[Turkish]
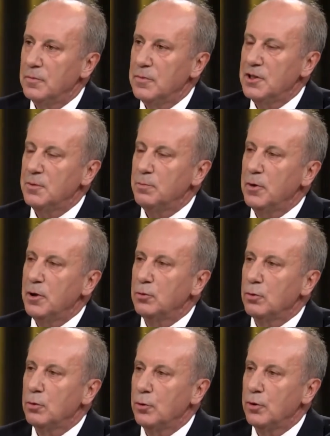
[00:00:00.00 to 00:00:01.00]
disiplin
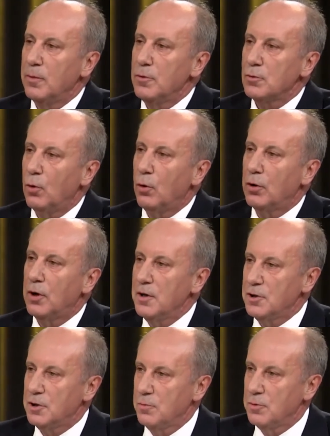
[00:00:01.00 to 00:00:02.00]
kurulu üyemiz
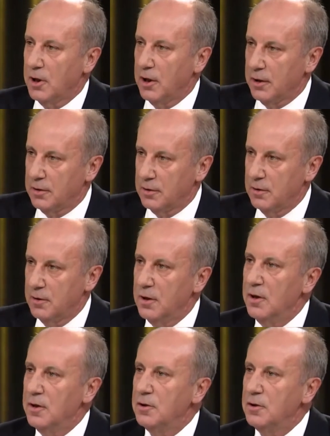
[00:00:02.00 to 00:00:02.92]
Orhan Şimşek'e ait. Evet.